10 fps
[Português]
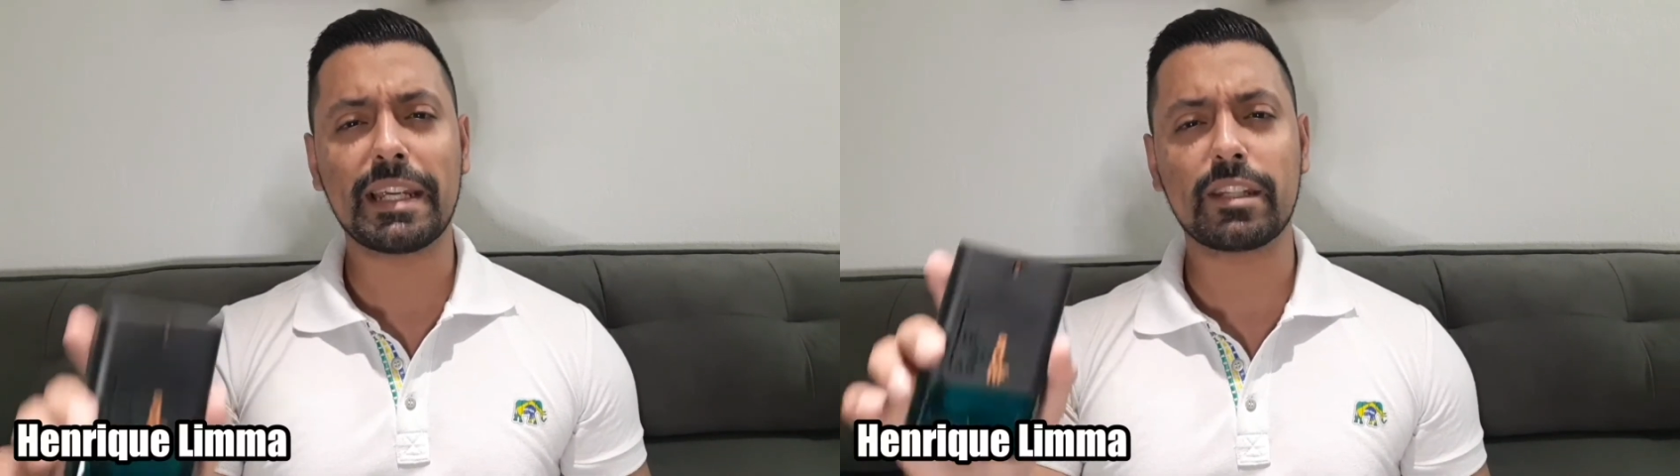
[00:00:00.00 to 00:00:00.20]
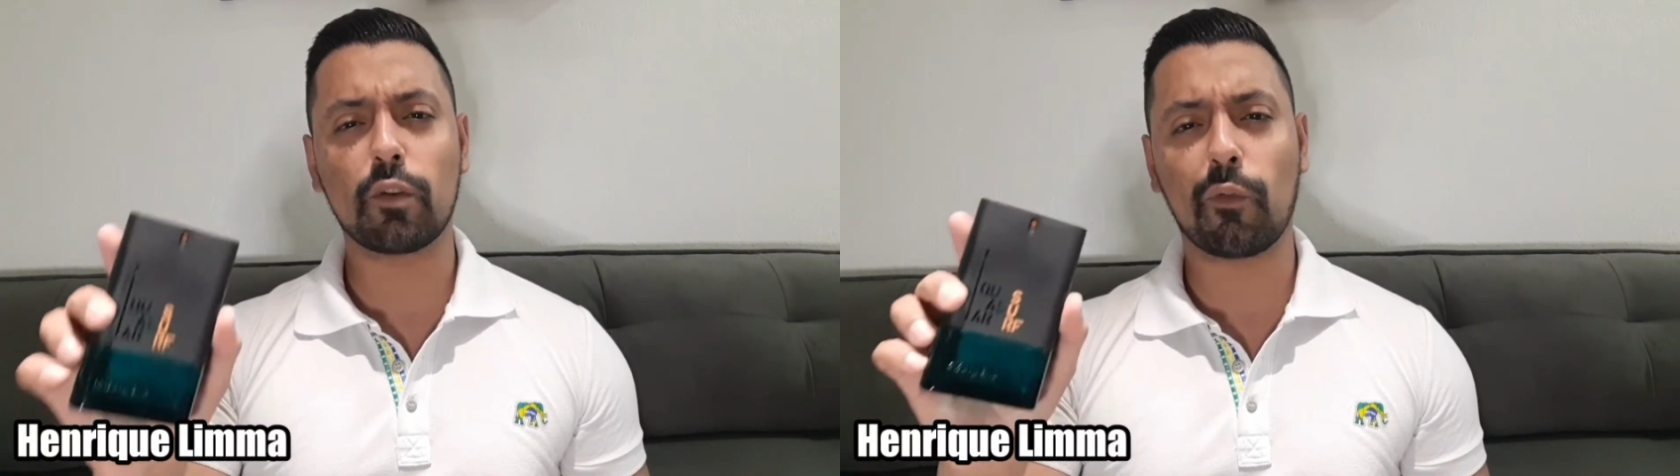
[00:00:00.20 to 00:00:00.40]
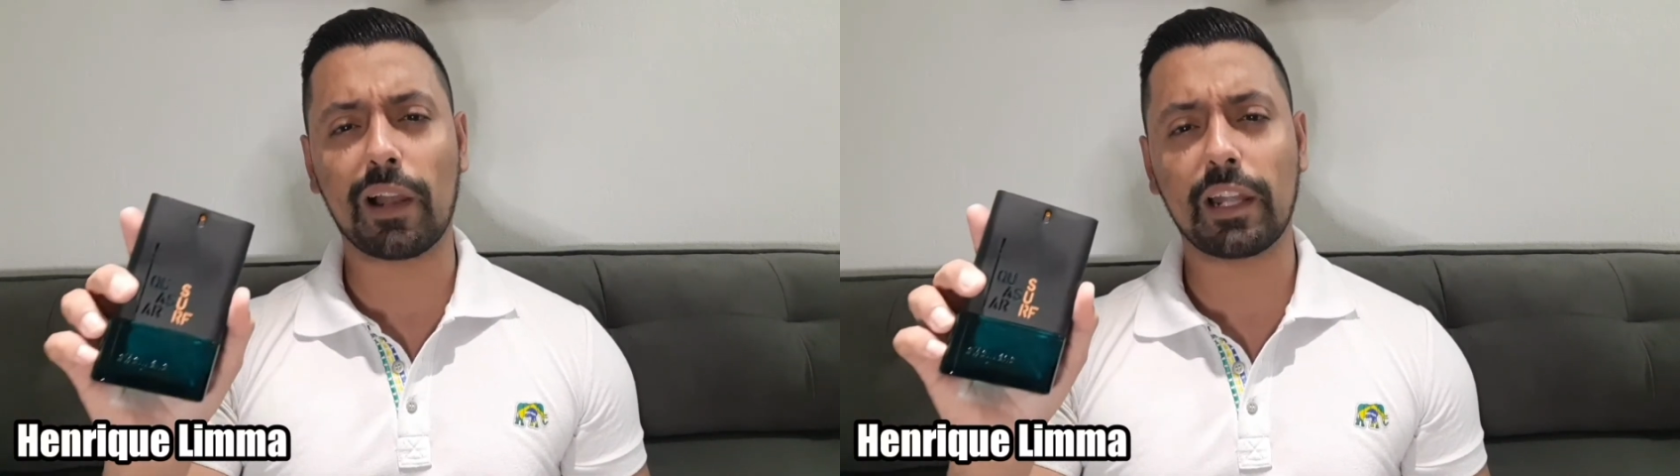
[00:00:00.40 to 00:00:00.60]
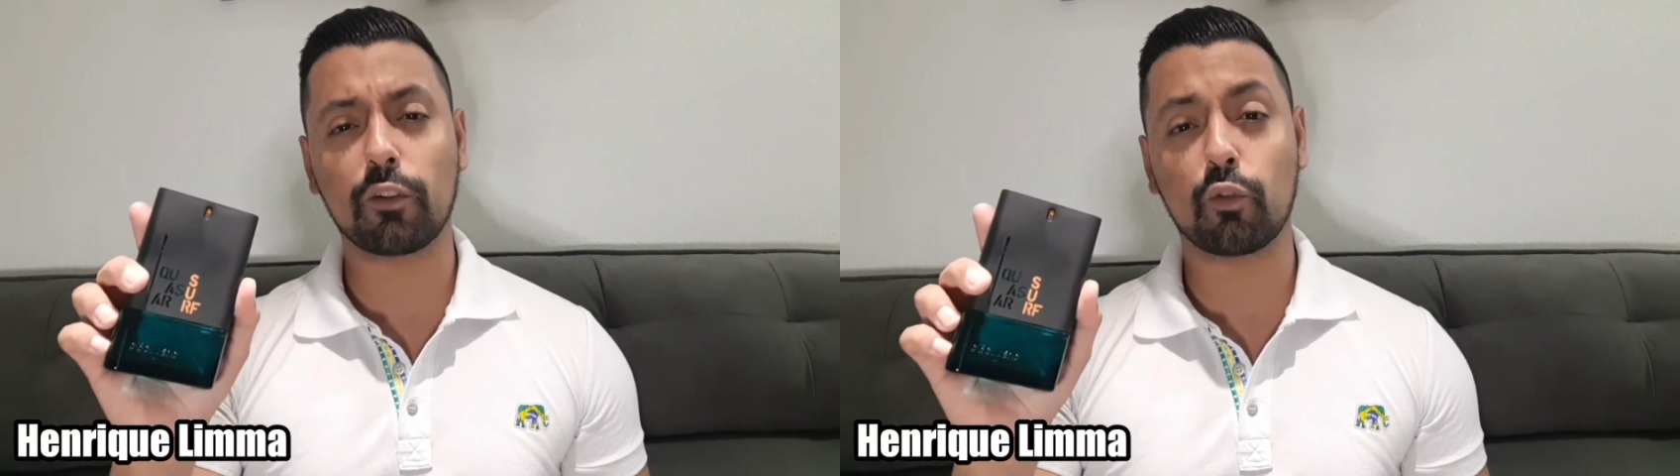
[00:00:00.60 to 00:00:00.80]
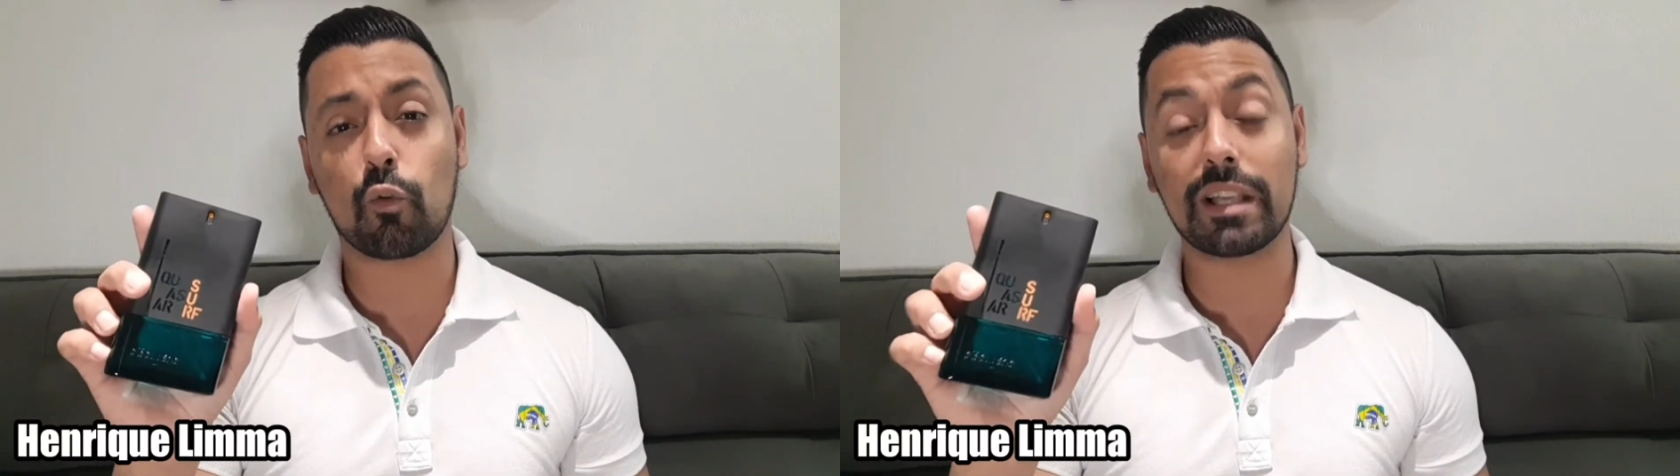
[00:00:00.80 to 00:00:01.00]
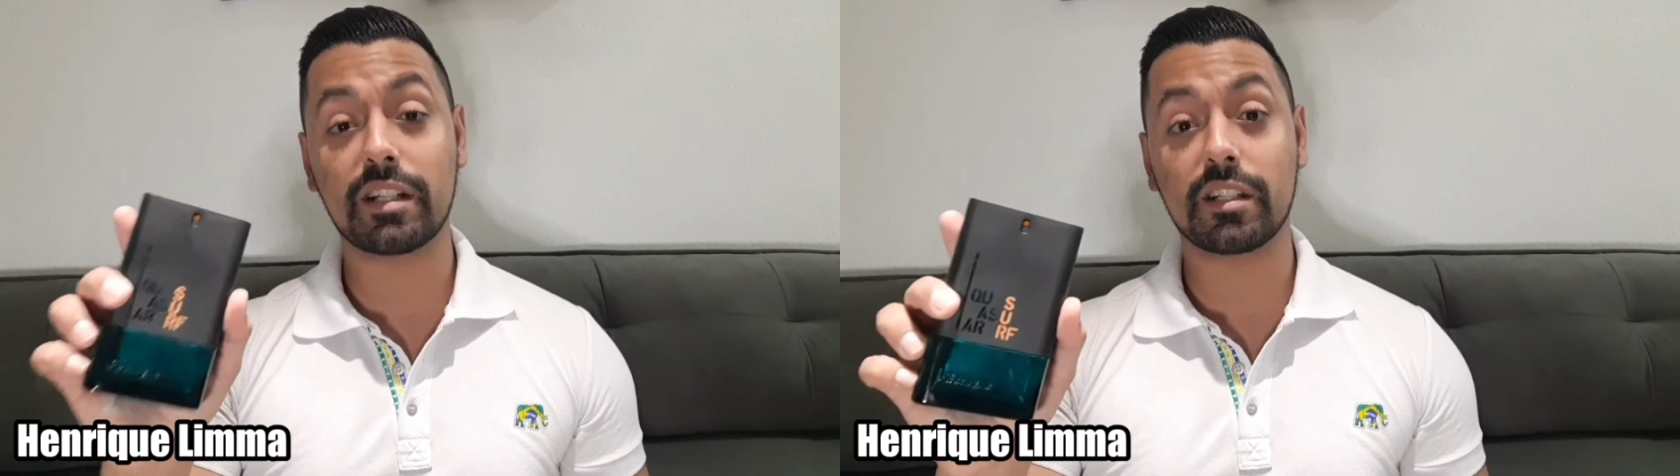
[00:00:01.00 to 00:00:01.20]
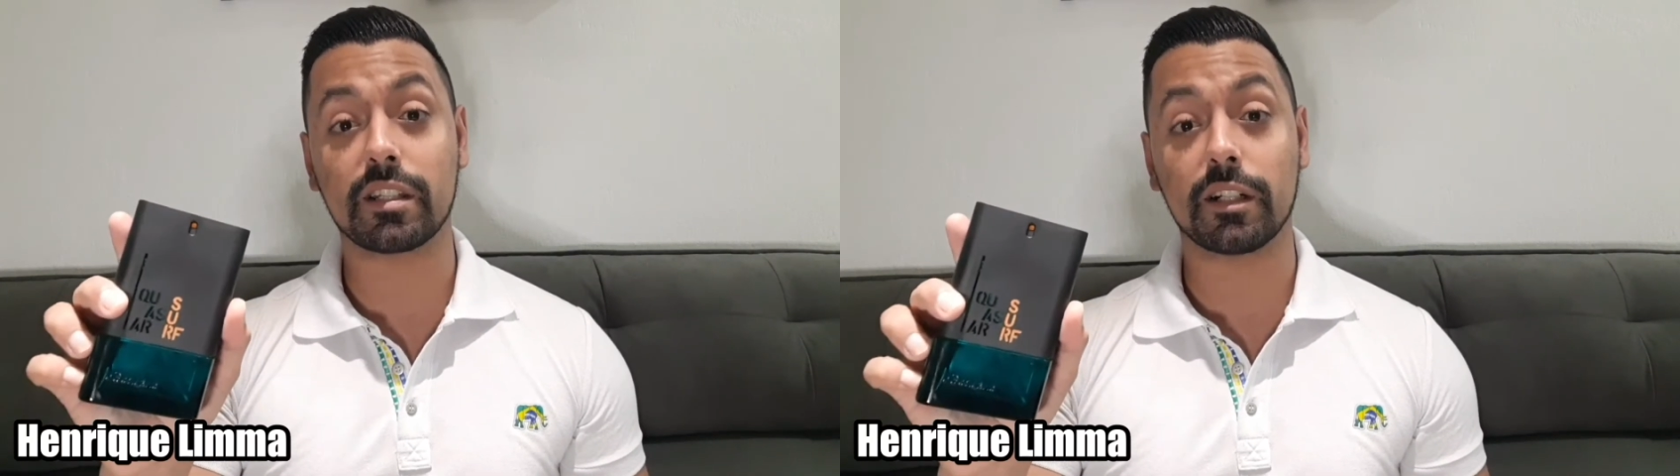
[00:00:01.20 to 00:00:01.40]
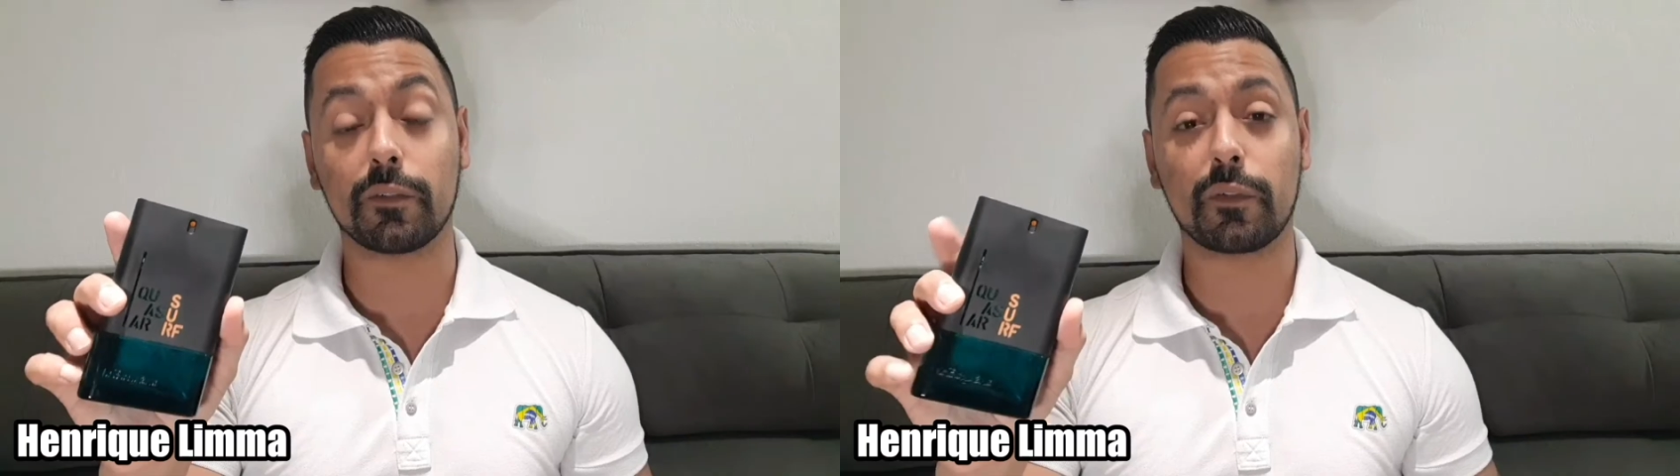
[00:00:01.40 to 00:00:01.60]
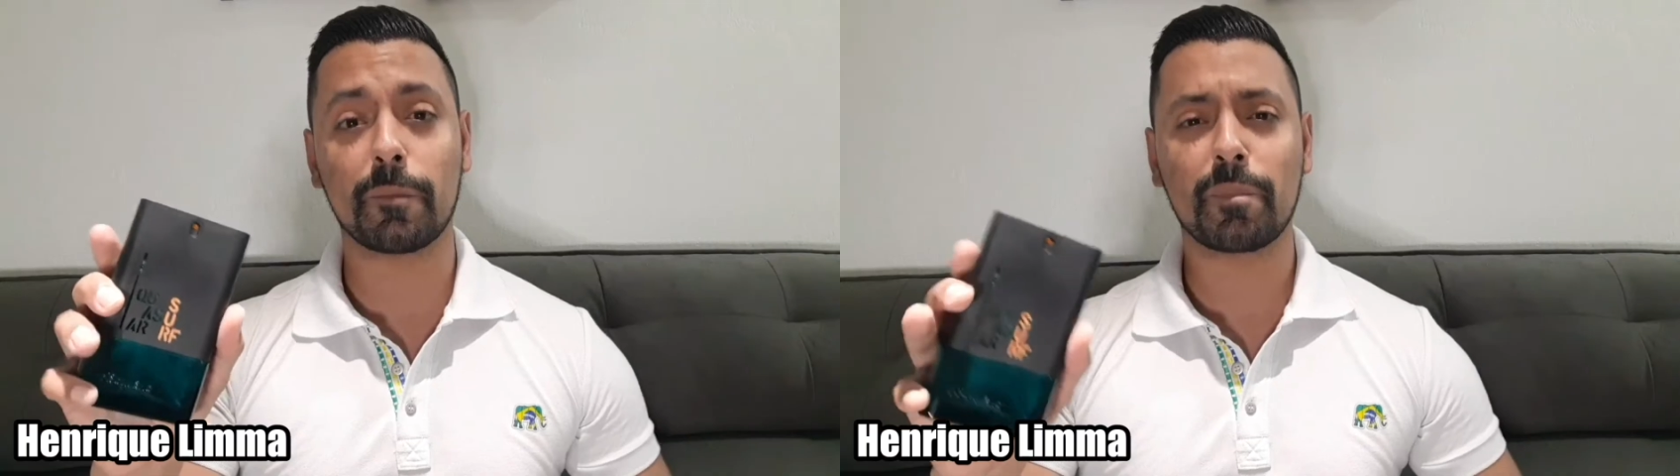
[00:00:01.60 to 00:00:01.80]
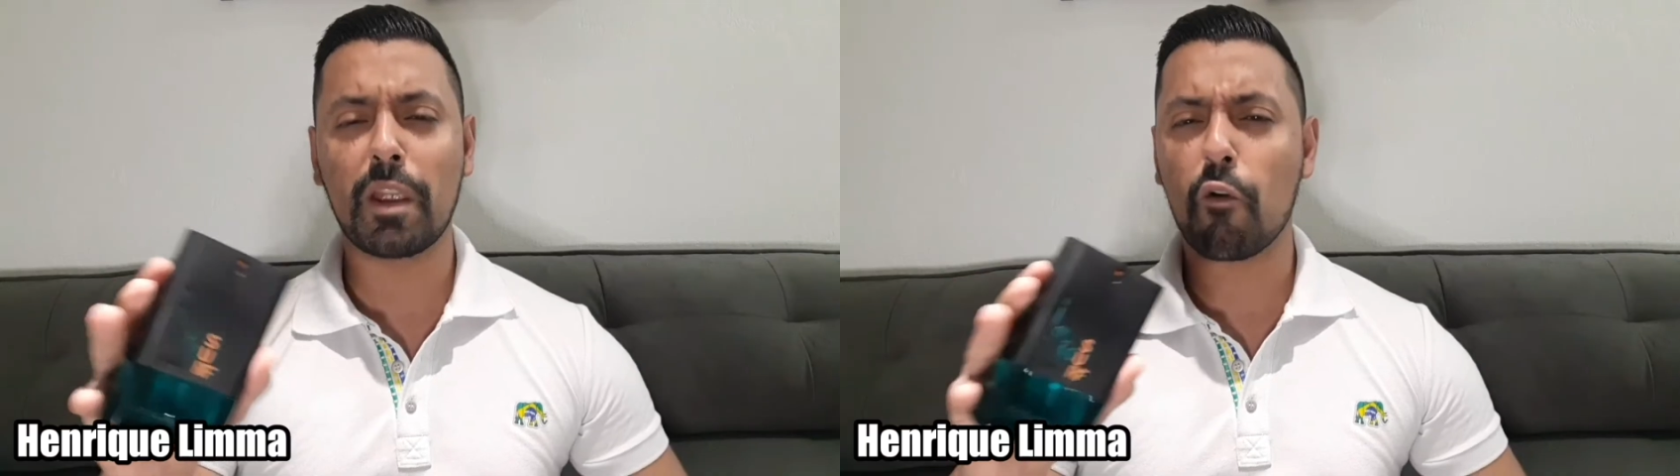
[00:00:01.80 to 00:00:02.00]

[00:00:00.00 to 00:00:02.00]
Estou falando do Quasar Surf,